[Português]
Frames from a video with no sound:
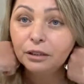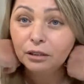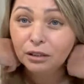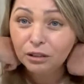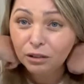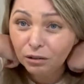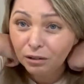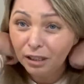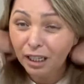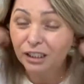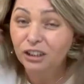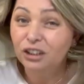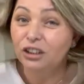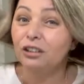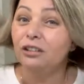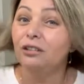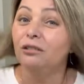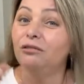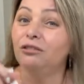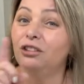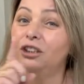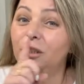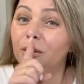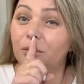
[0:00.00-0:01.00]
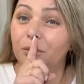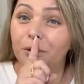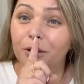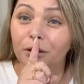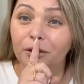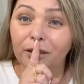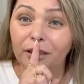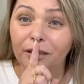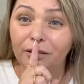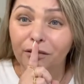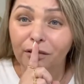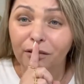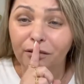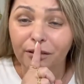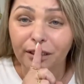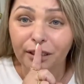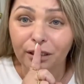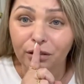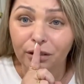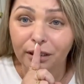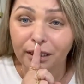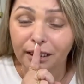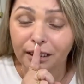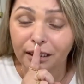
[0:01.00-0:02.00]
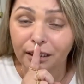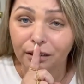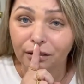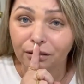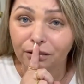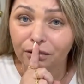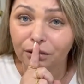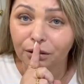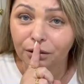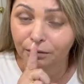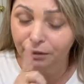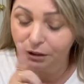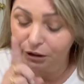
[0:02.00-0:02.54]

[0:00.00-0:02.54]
Eu não, acho que eu não tinha opção de devolver isso aqui não, viu?